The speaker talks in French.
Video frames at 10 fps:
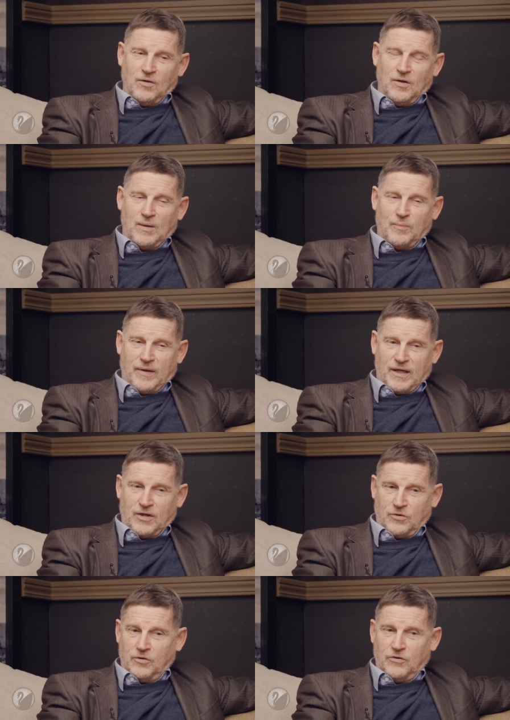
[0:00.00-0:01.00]
de la
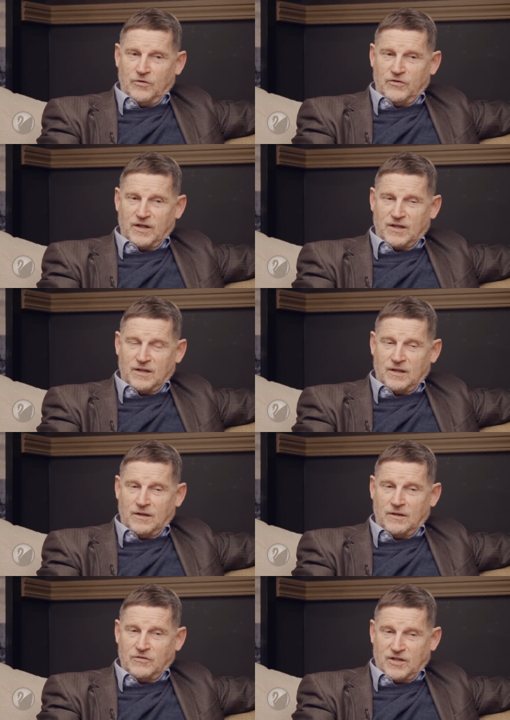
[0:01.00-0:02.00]
part de
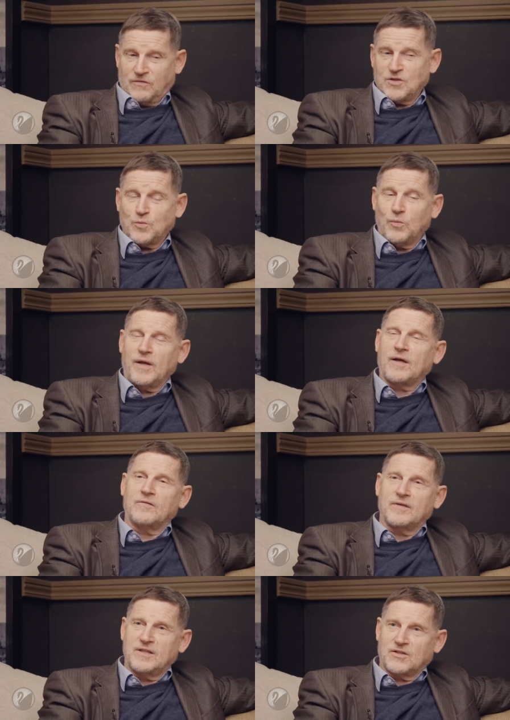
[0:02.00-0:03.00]
certains services publics,
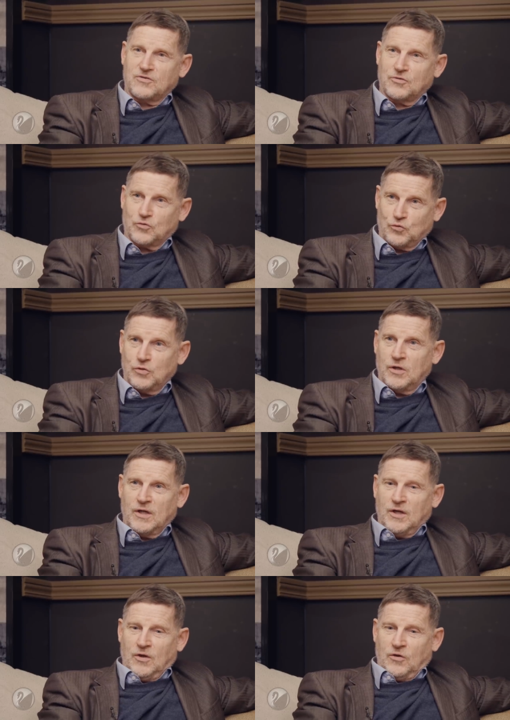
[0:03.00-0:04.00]
on va dire surtout,
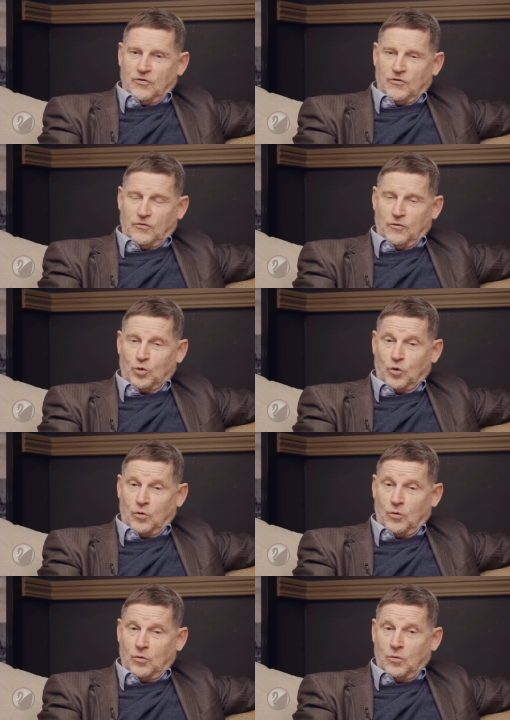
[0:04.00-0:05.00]
sur...
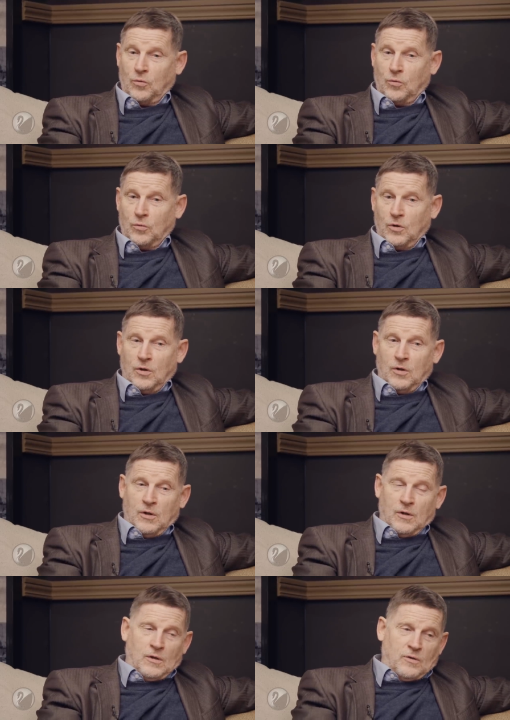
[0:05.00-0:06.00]
Euh,
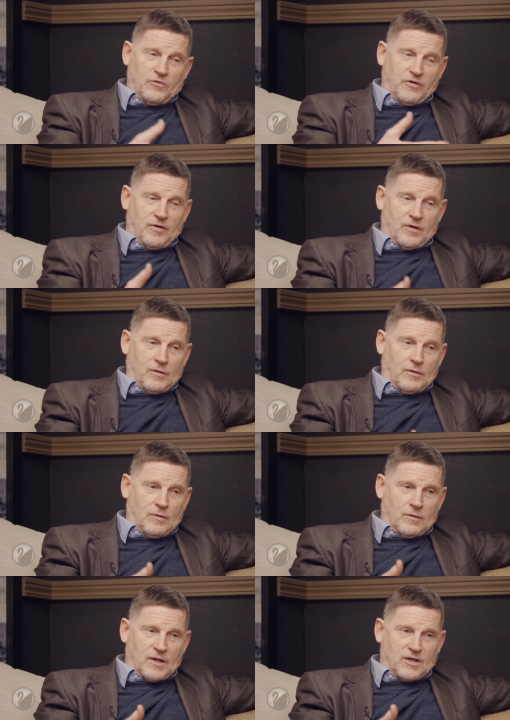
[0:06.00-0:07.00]
vous savez,
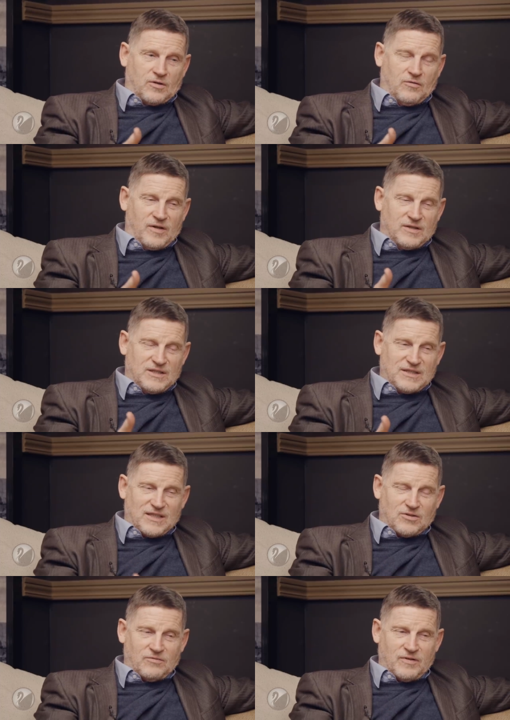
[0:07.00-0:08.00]
en
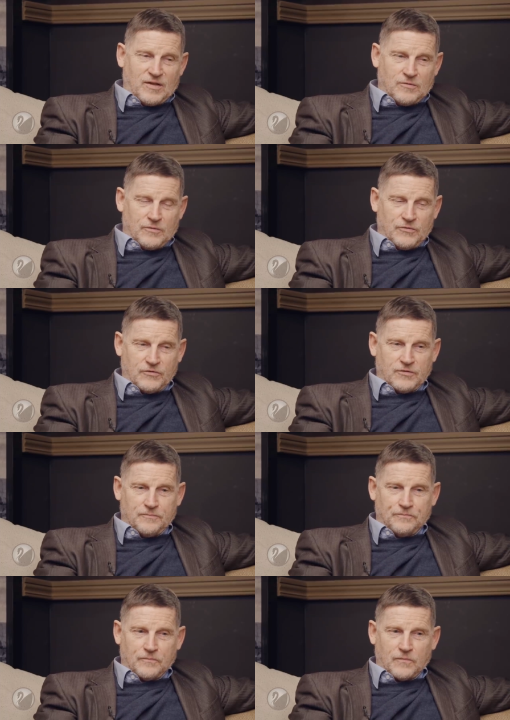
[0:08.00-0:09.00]
90-91,
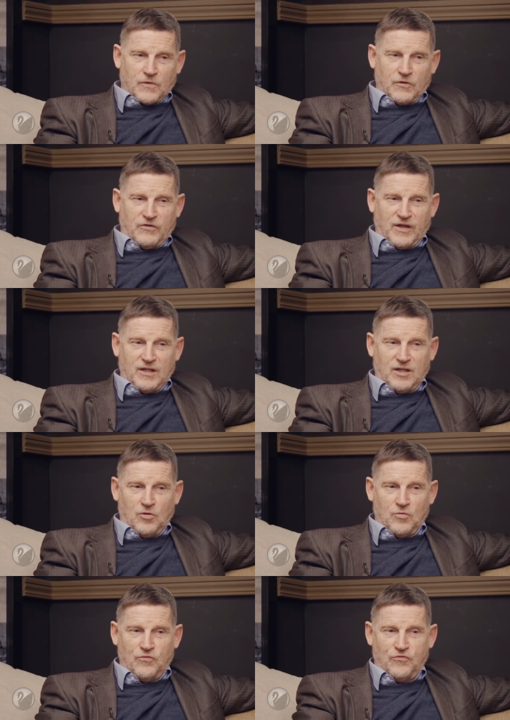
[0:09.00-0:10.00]
ça a été
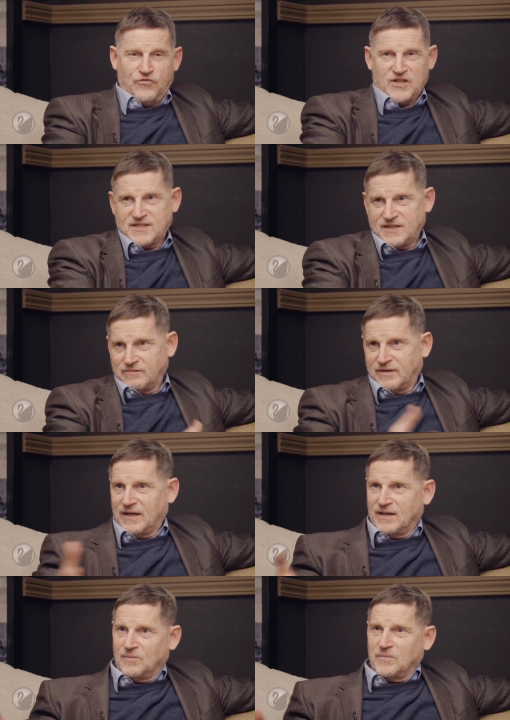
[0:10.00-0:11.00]
le festival des